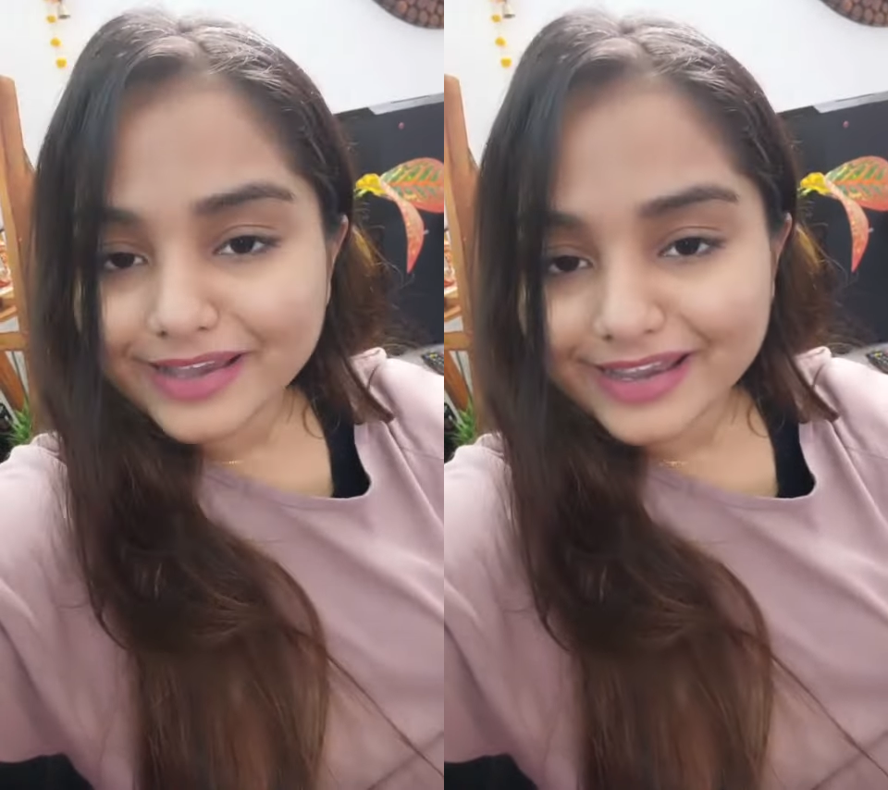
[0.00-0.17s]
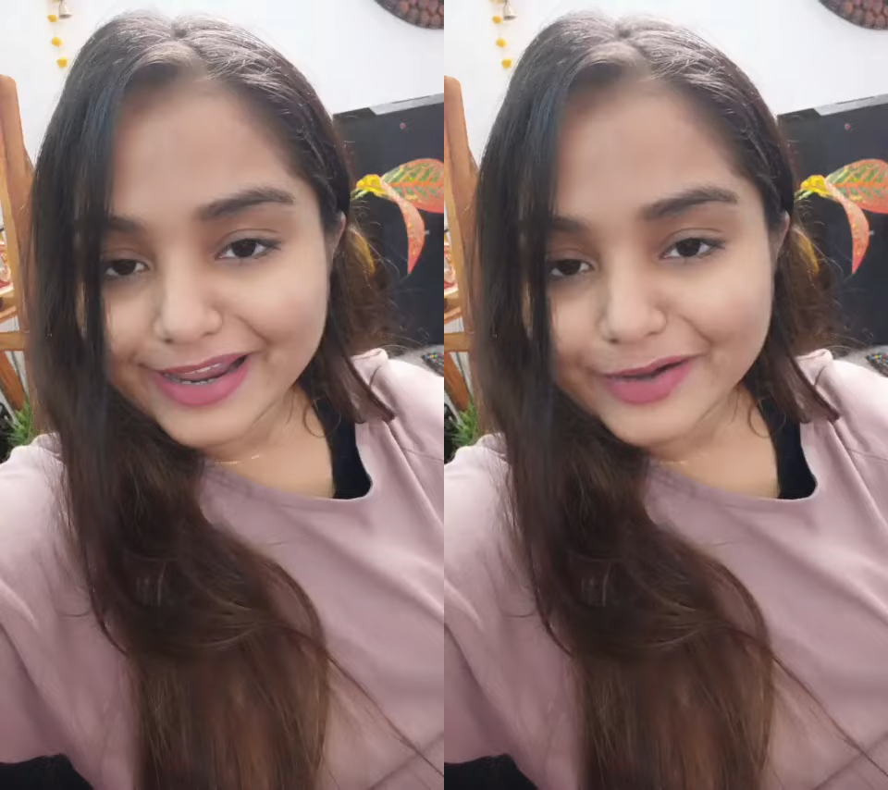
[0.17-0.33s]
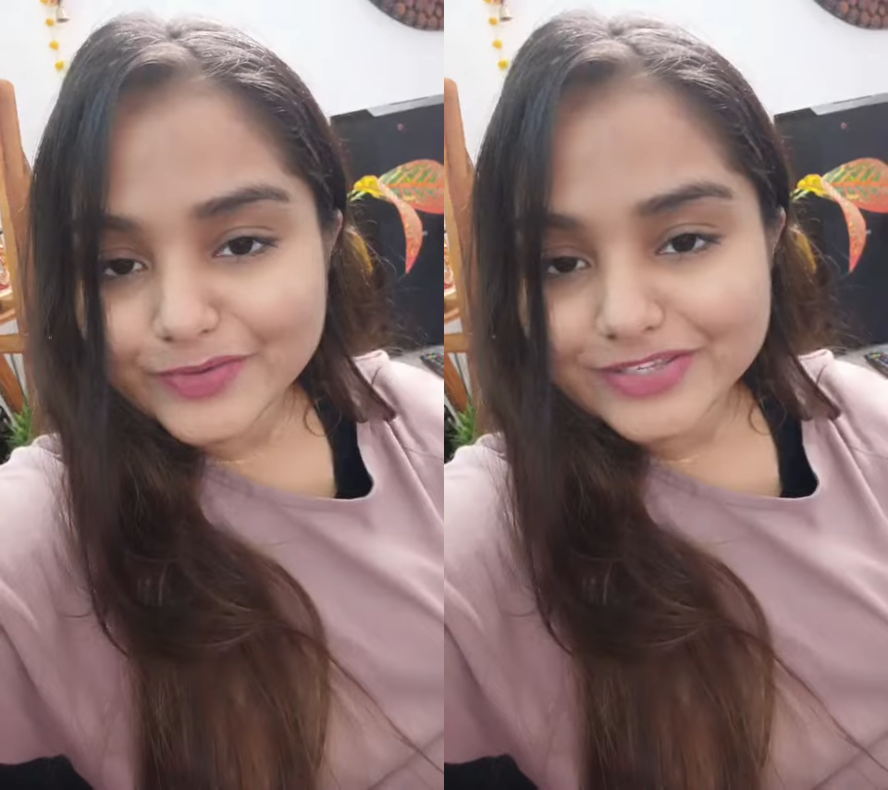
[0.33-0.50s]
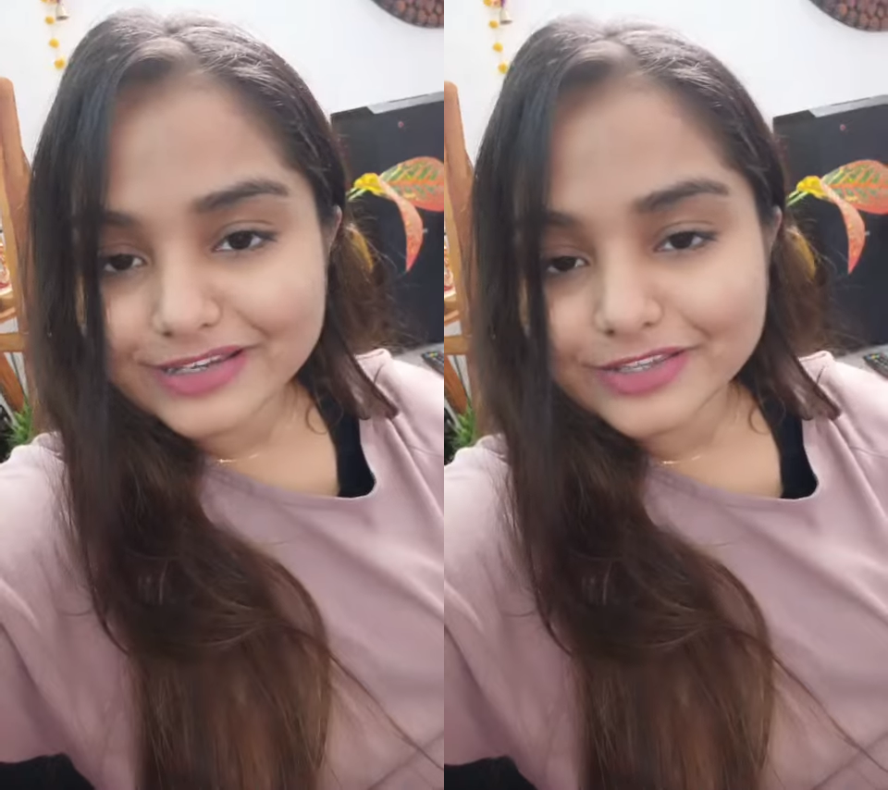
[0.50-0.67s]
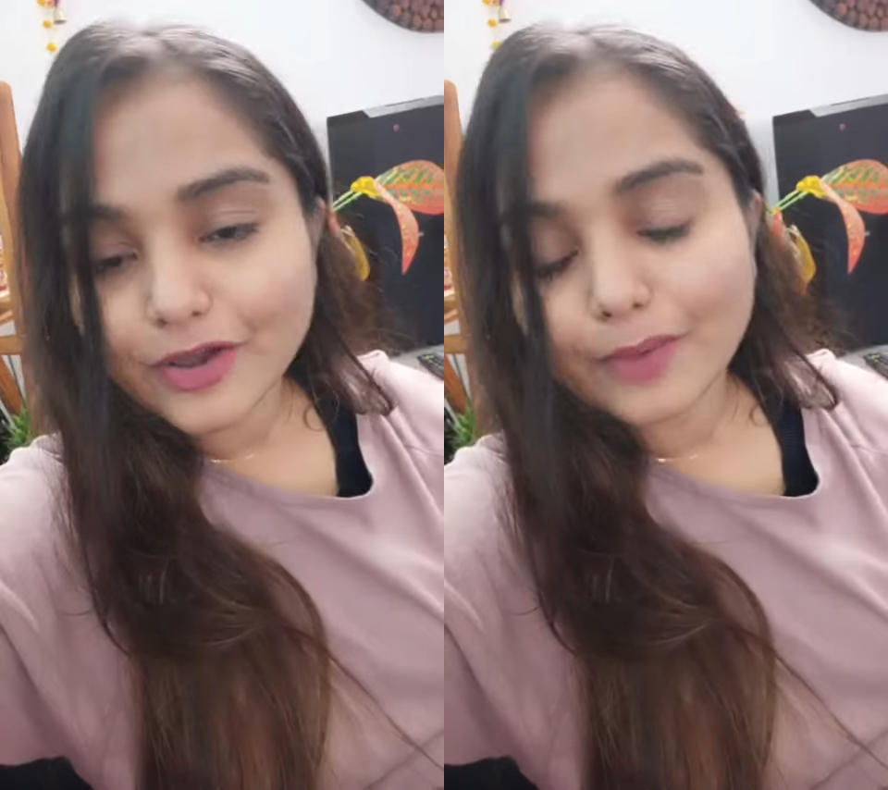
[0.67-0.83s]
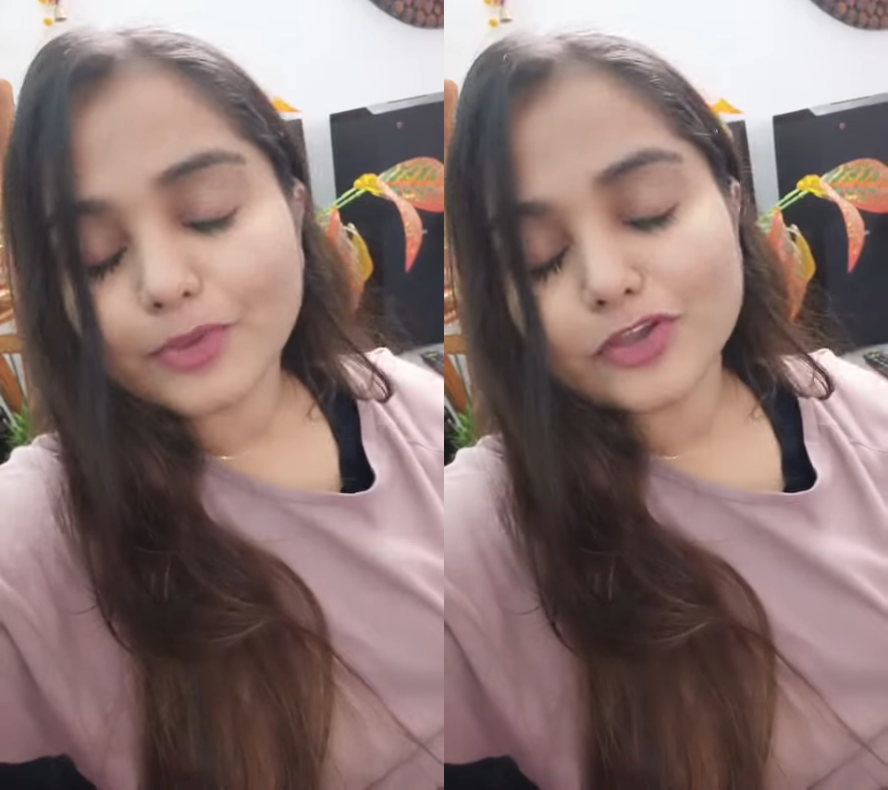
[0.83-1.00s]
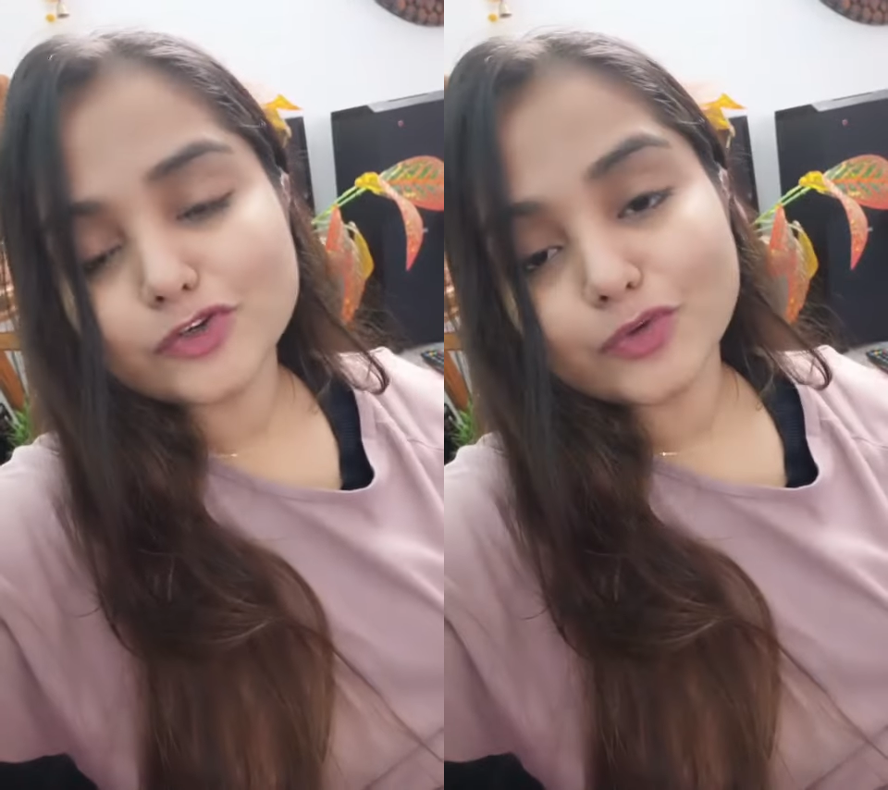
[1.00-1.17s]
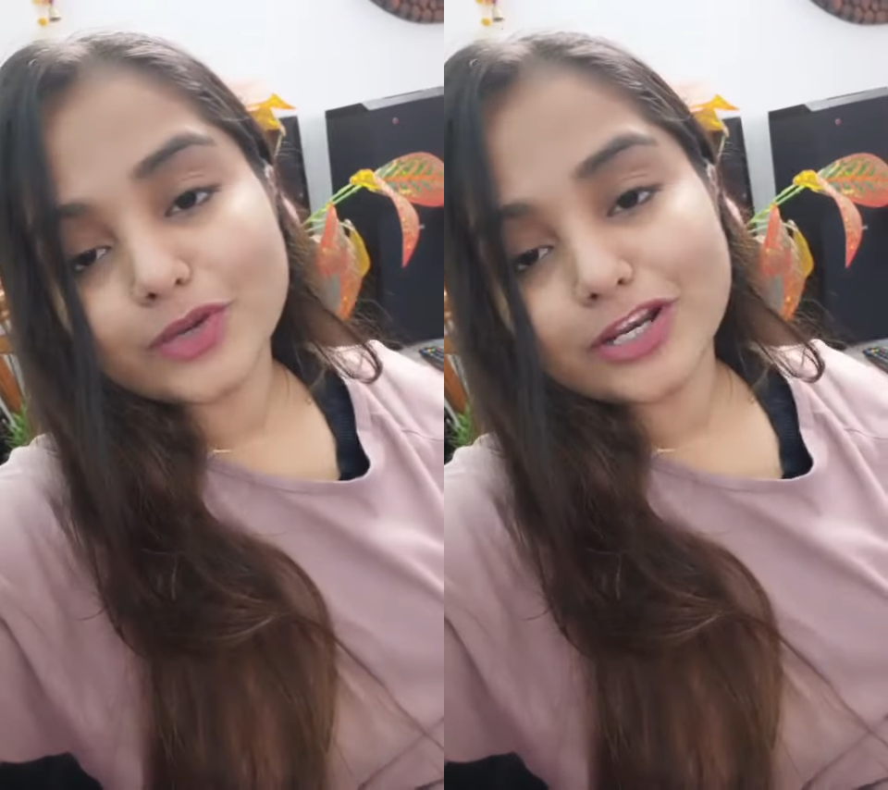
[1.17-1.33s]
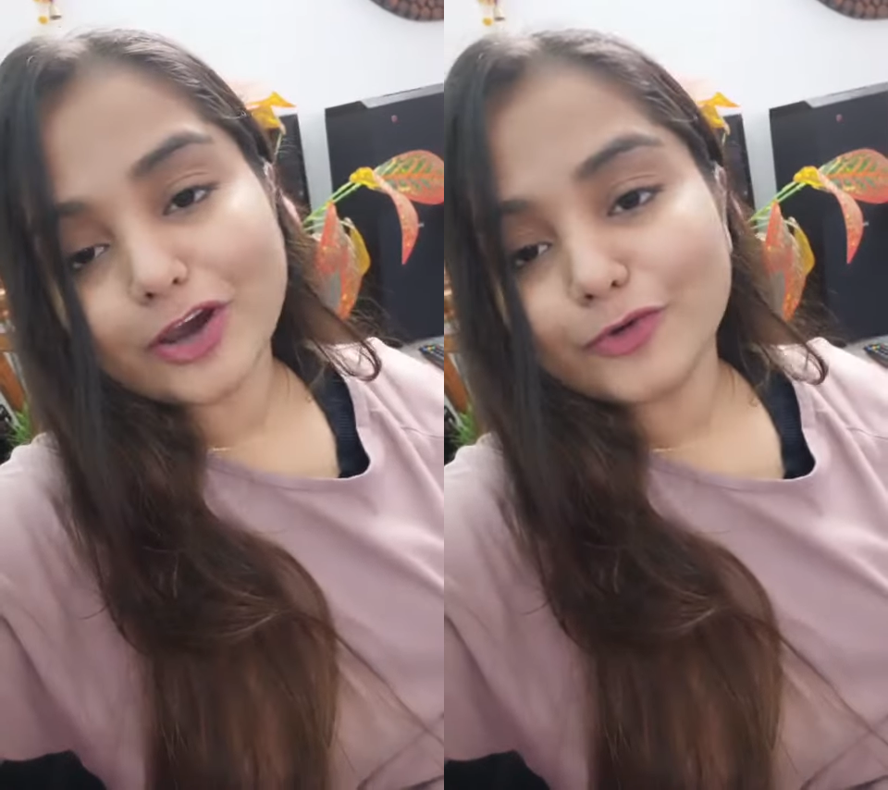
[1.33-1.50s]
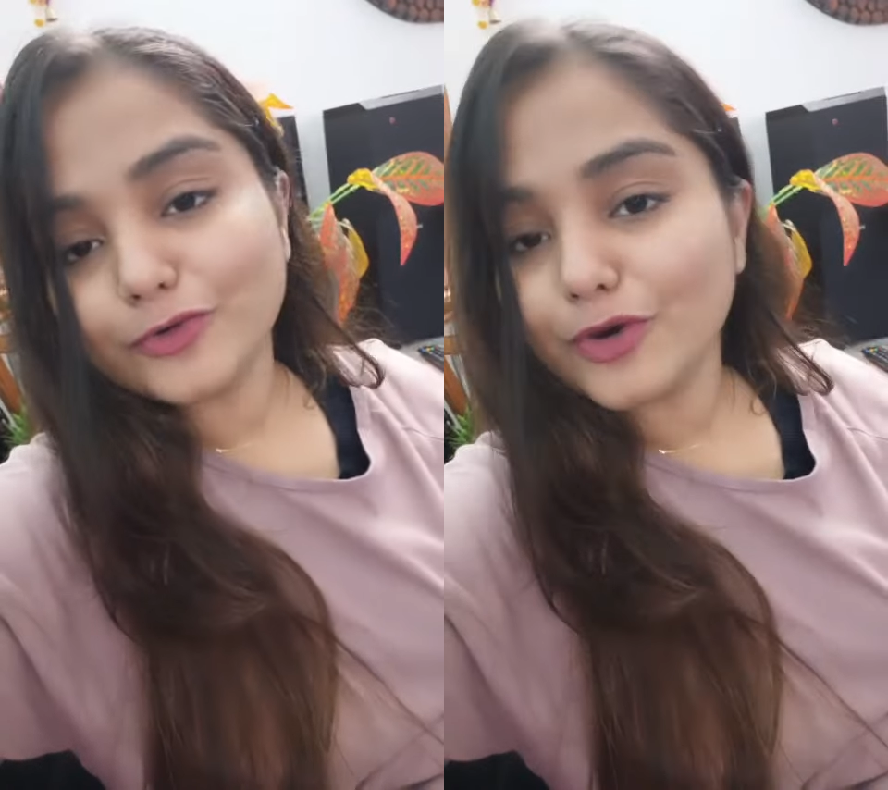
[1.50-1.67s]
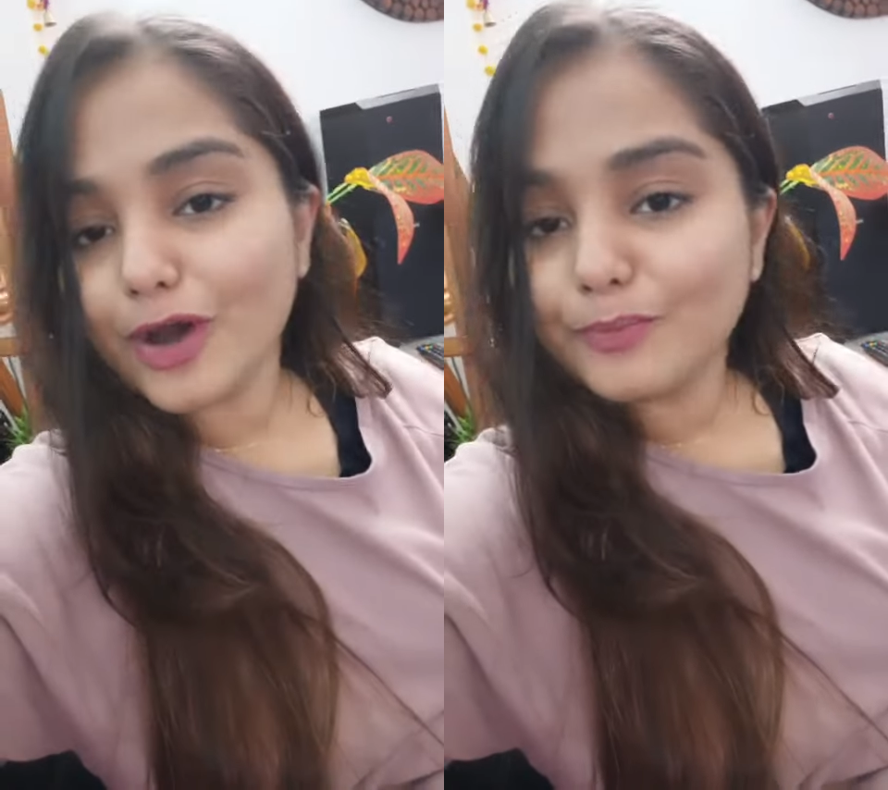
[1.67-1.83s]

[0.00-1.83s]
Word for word: कनेक्ट हो सकते हो आपके जो भी डाउट हो